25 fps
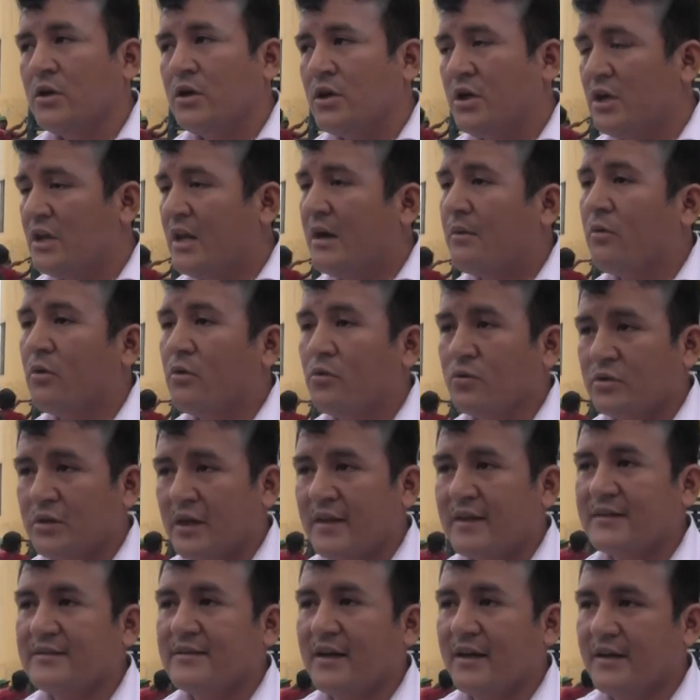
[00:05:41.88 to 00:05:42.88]
y la
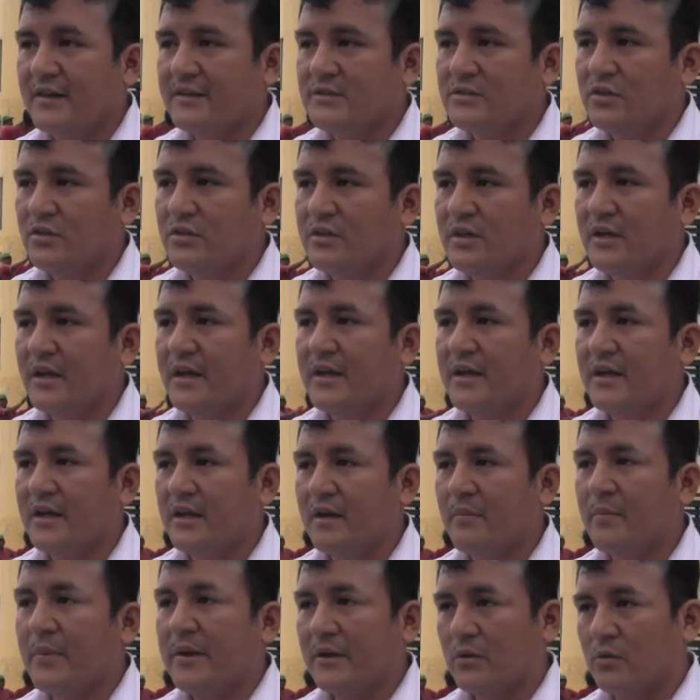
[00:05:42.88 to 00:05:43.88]
voluntad de esta gestión de
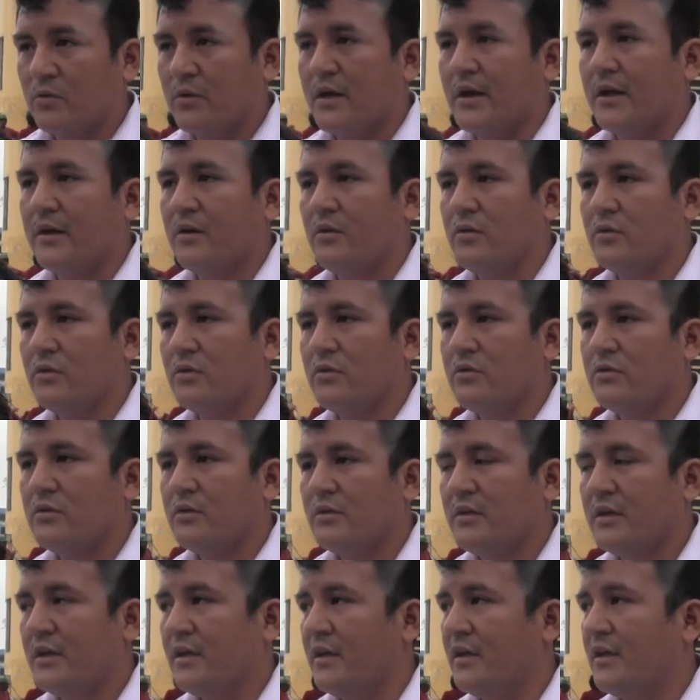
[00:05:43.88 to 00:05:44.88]
querer aperturarlo. ¿no?
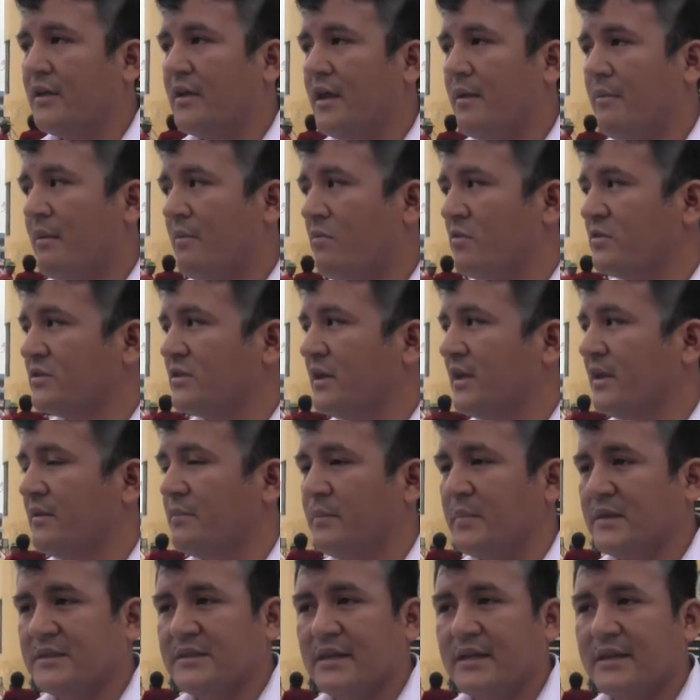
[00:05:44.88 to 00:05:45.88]
Eh, ya vamos a
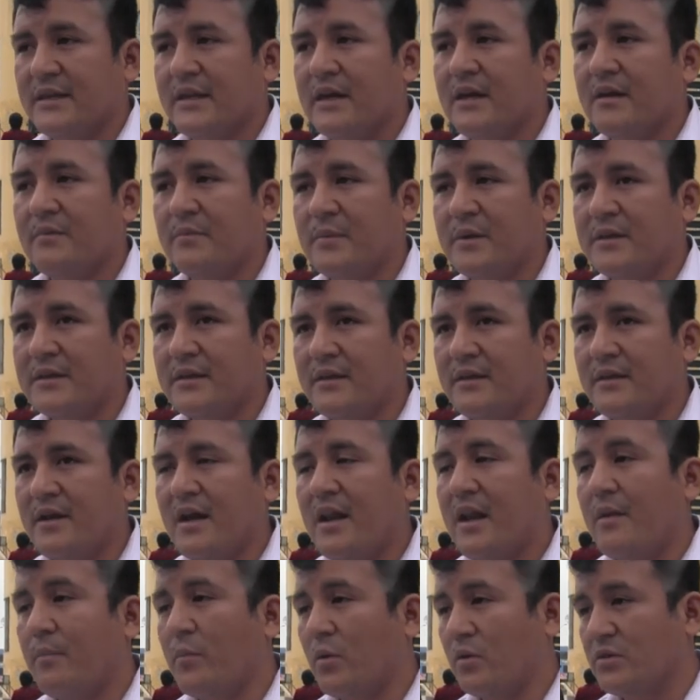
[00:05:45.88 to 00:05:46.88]
empezar de repente
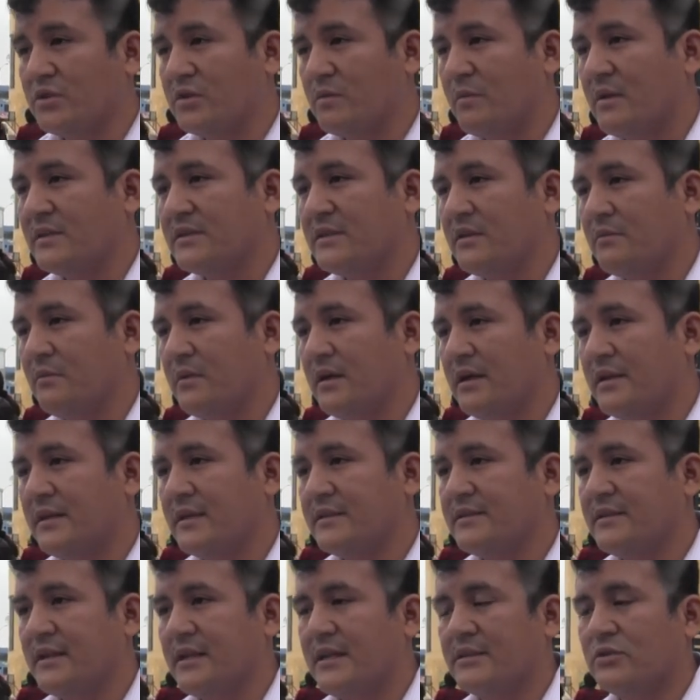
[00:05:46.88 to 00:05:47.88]
ya la próxima semana
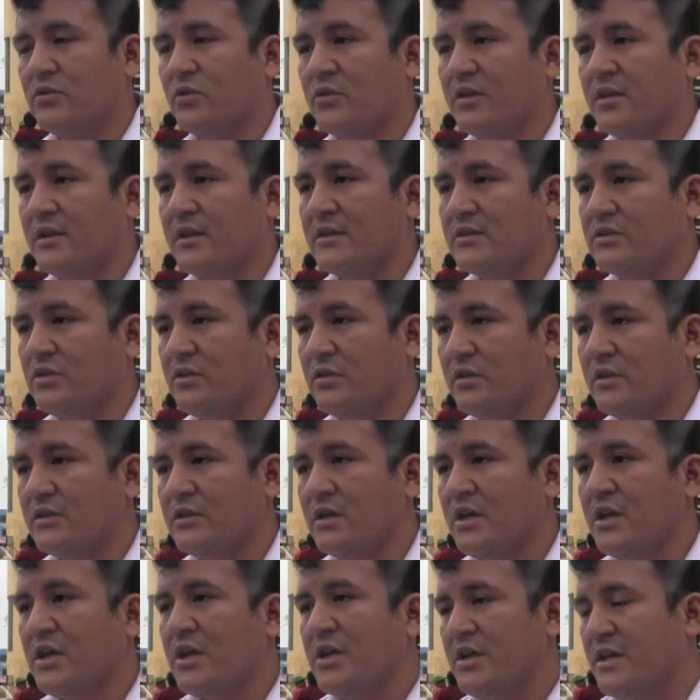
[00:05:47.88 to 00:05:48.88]
a hacer las coordinaciones
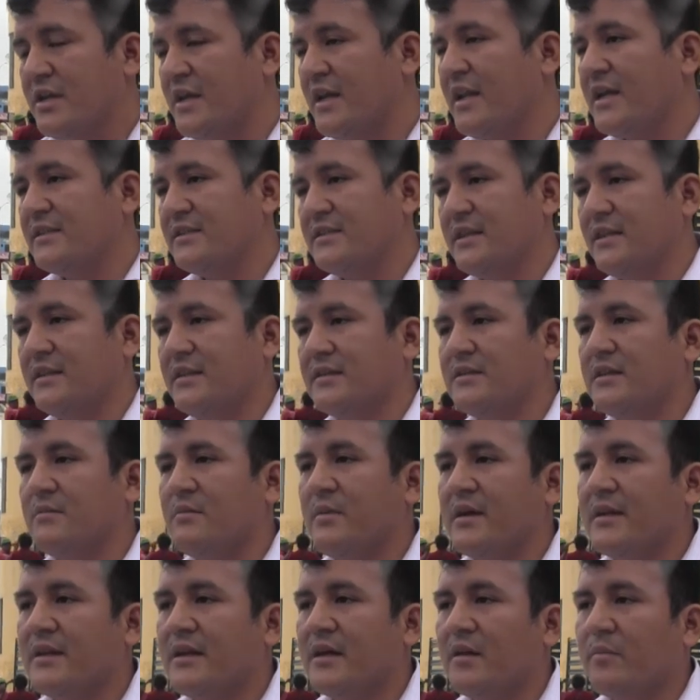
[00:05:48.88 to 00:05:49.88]
y en la siguiente
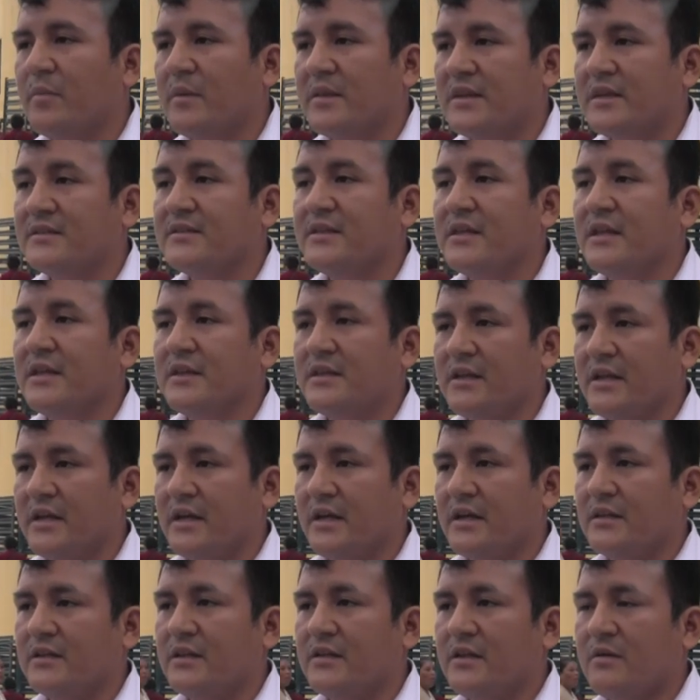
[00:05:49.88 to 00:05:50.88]
semana de repente hacer
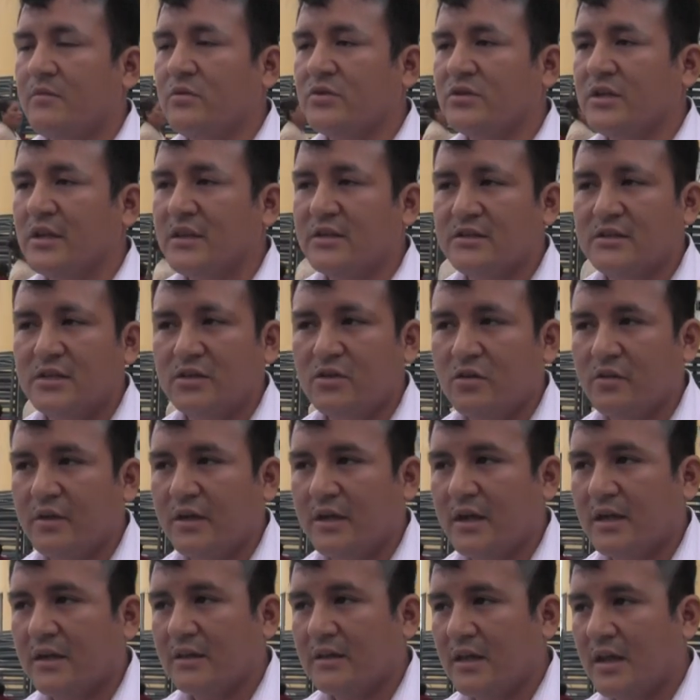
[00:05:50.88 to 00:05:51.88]
entrega. Tenemos el distrito
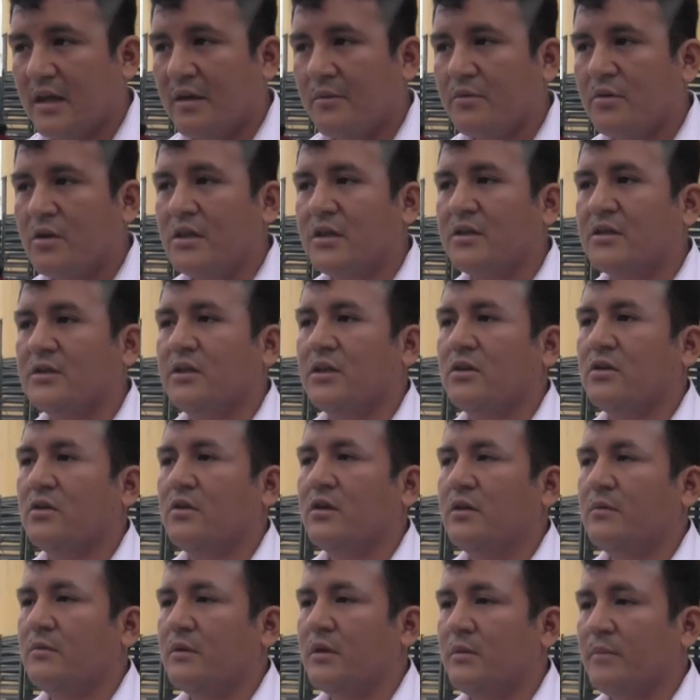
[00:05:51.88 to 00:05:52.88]
de Cartavio, el distrito
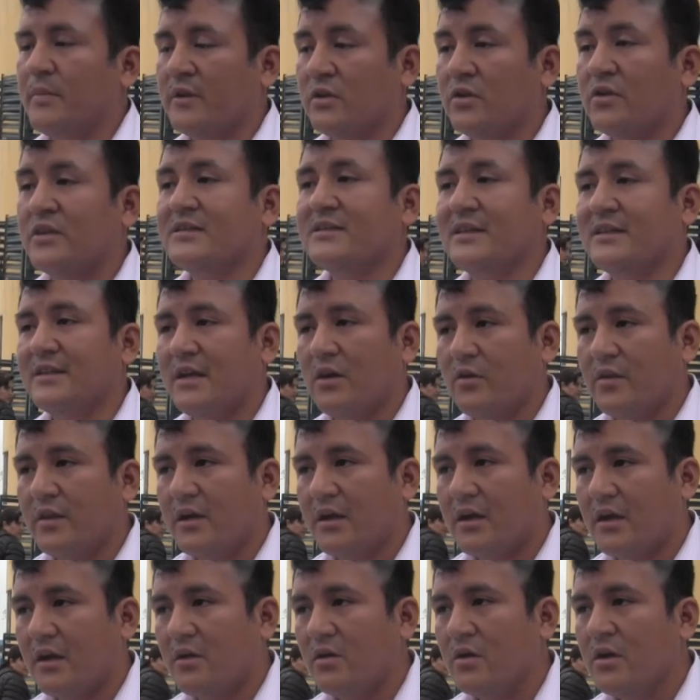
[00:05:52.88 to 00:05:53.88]
de, perdón, de Santiago
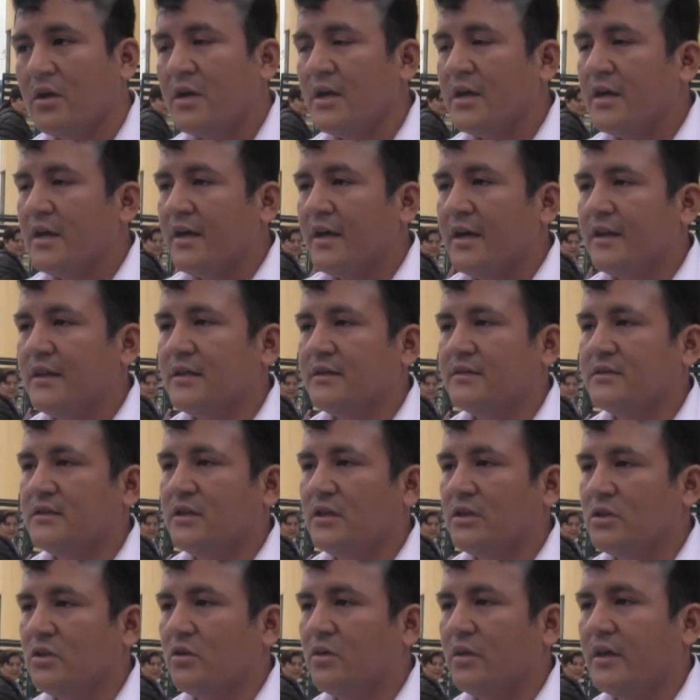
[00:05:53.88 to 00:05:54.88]
de Cao, el
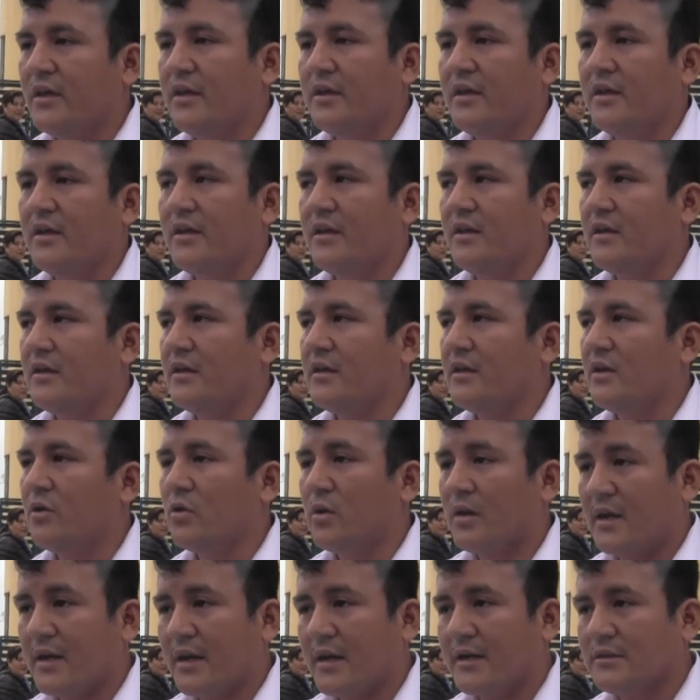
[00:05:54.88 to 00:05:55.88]
distrito de
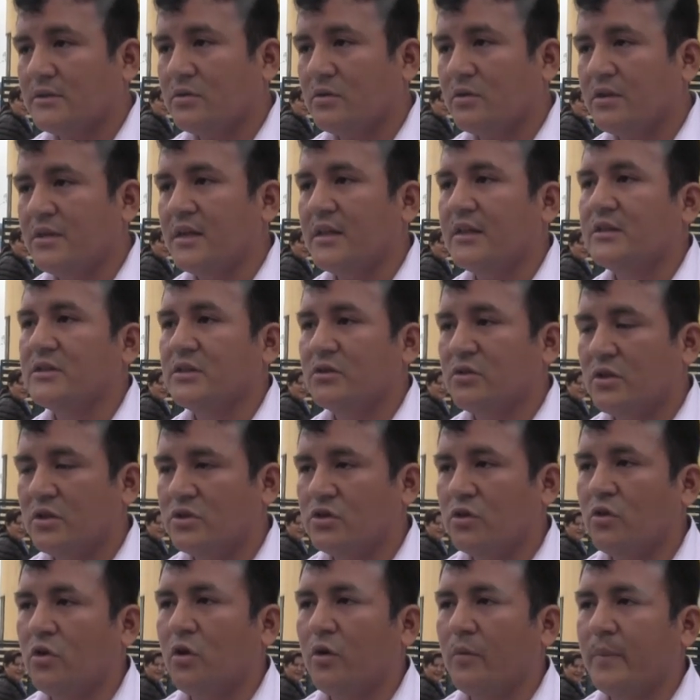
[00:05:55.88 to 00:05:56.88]
Rasur y el distrito de
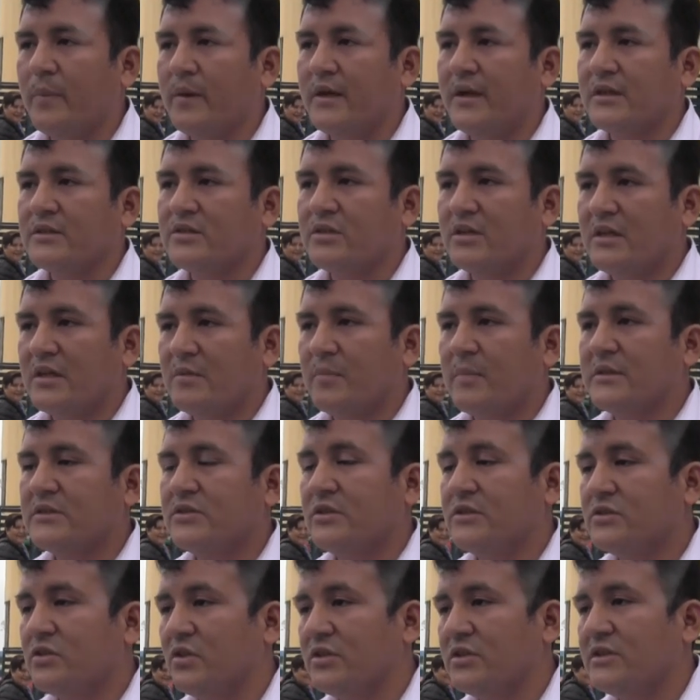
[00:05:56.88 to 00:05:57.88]
Chocope, que son las
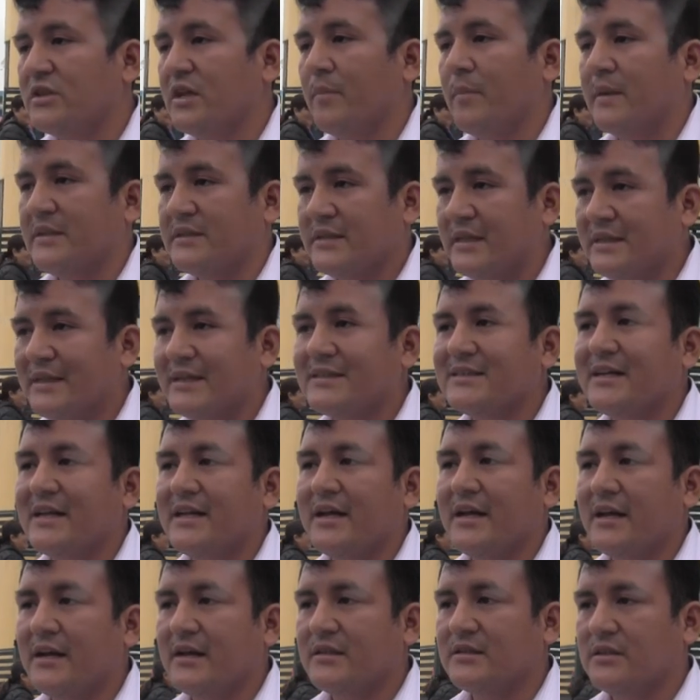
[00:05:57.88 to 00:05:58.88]
personas con discapacidad que
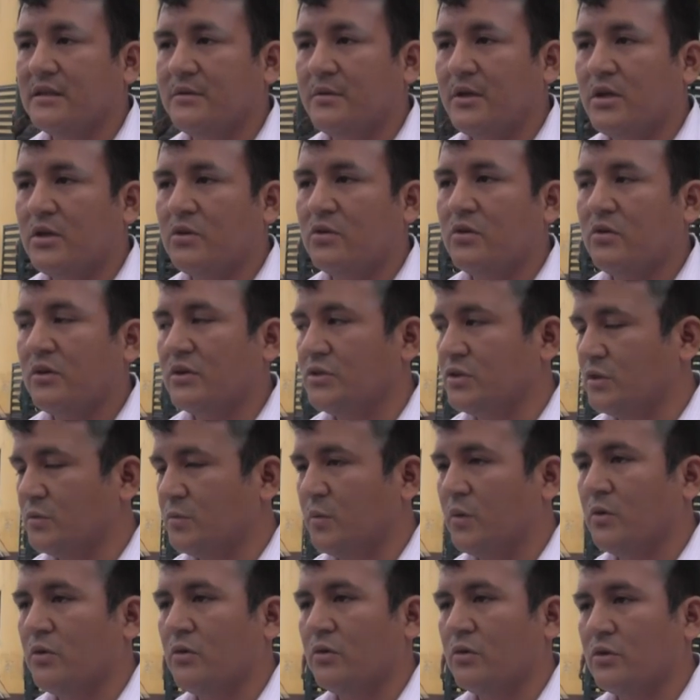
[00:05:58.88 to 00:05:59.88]
estarían recibiendo estos
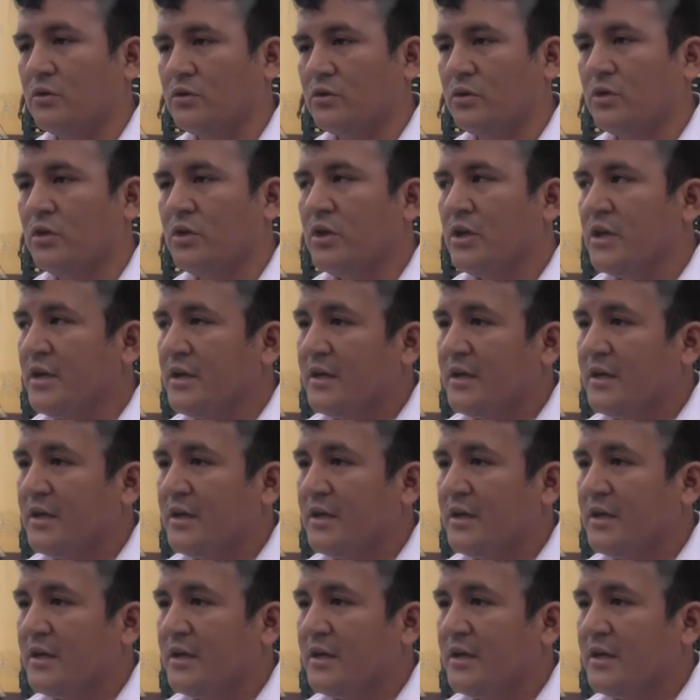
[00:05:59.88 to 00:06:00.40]
productos. ¿no?